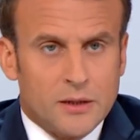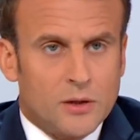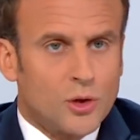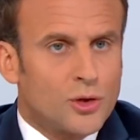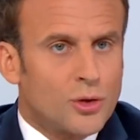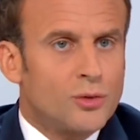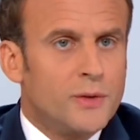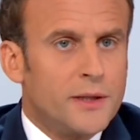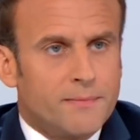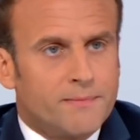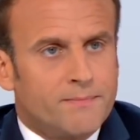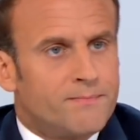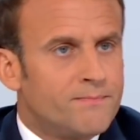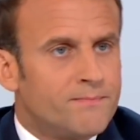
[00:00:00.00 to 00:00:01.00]

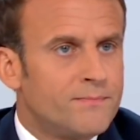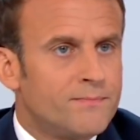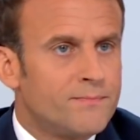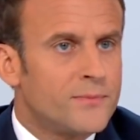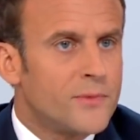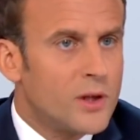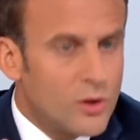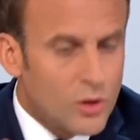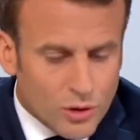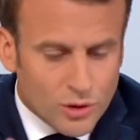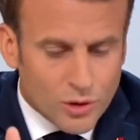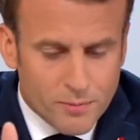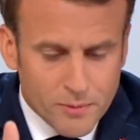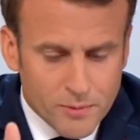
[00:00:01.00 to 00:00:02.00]
Aujourd'hui,
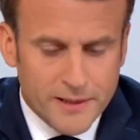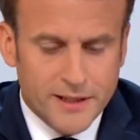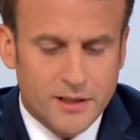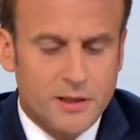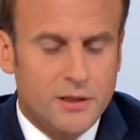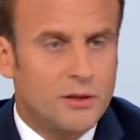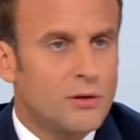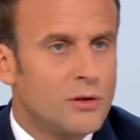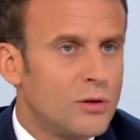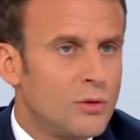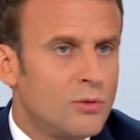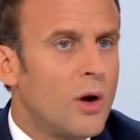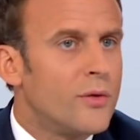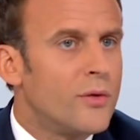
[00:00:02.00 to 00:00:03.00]
l'ordre public
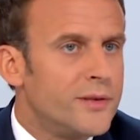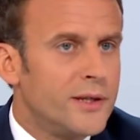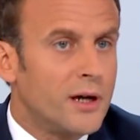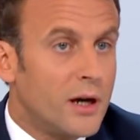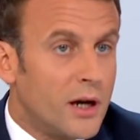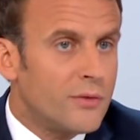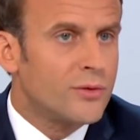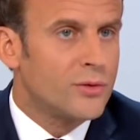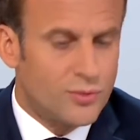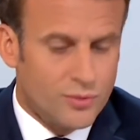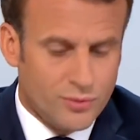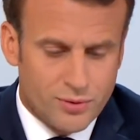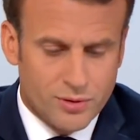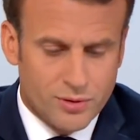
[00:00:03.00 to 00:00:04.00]
doit revenir avant tout.